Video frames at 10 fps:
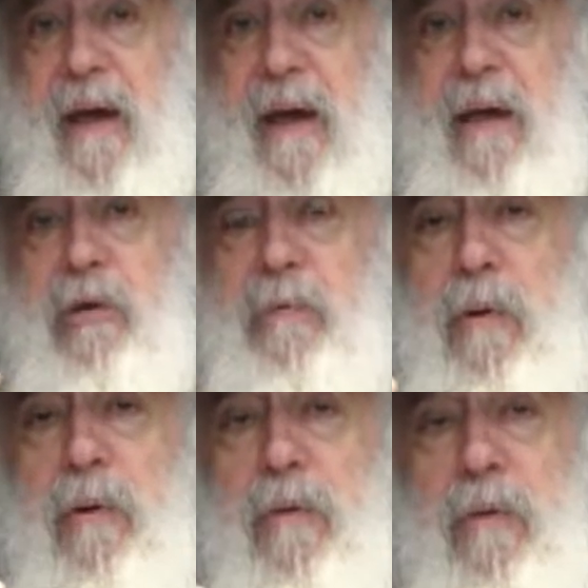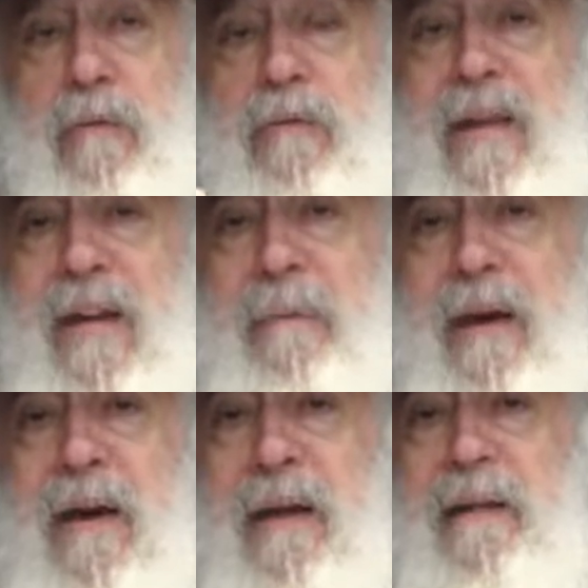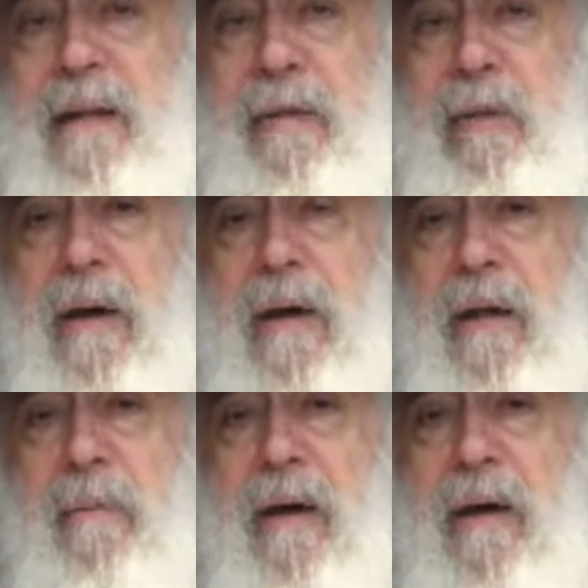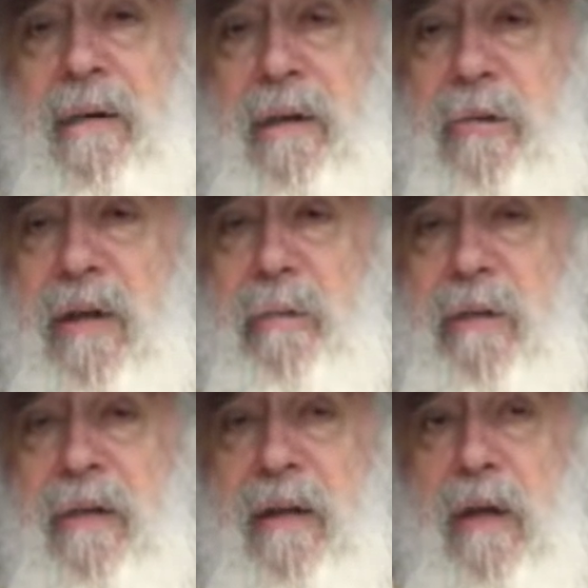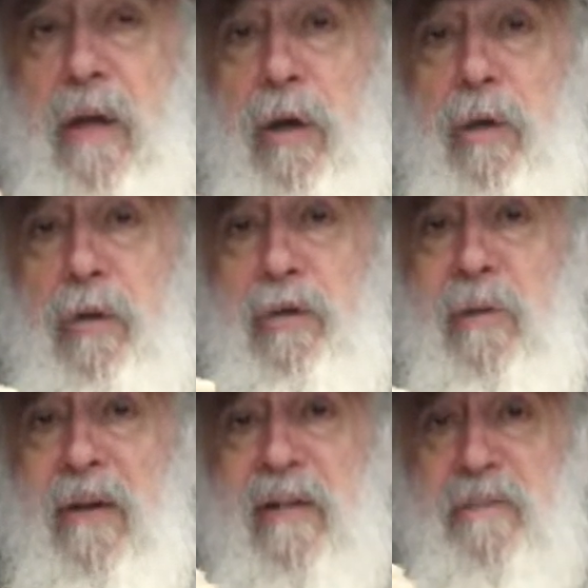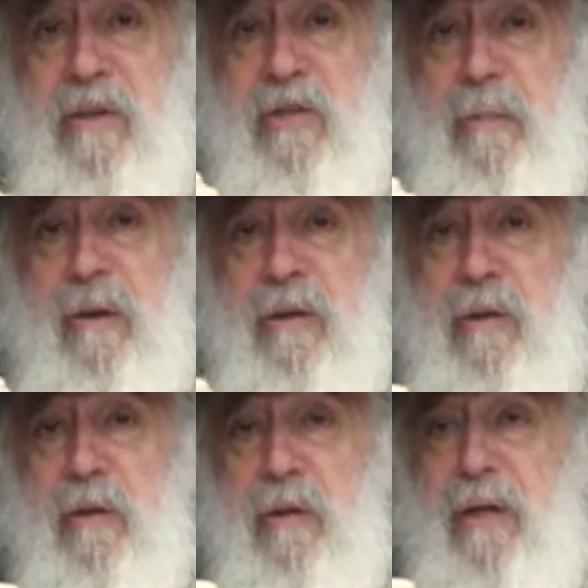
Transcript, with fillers: HaKadosh Baruch vous savez, la Gemara dit, la Torah, la dit, le Talmud dit que celui qui respecte Shabbat,